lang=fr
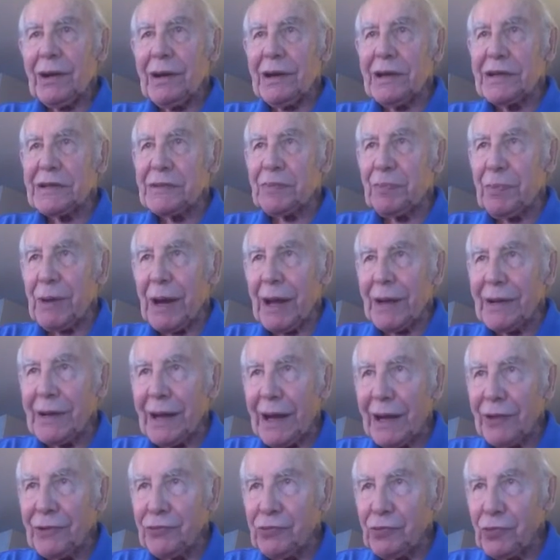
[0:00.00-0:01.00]

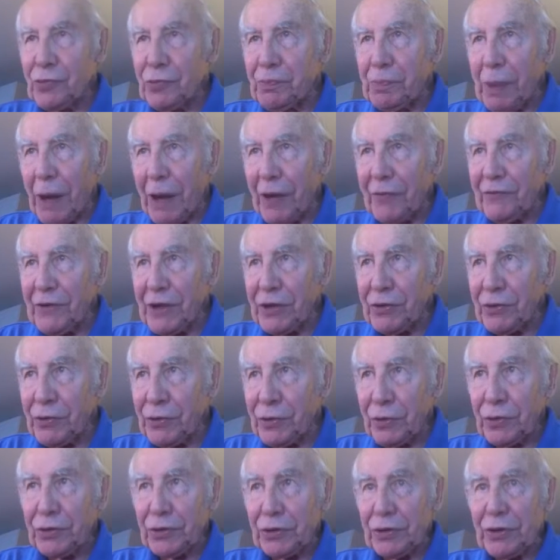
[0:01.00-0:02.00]
l'esplanade ou le parvis
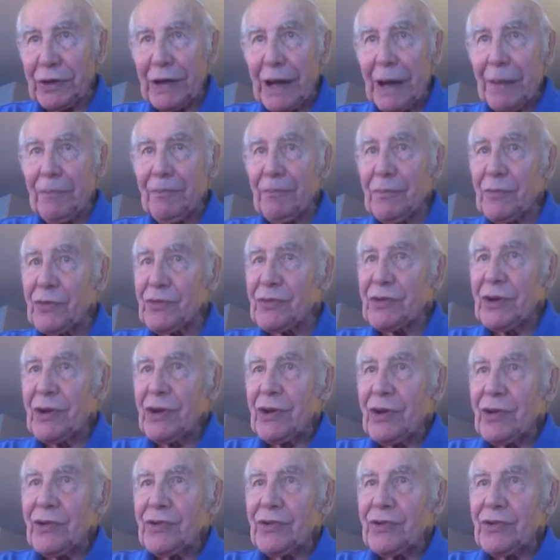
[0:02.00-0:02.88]
de Notre-Dame.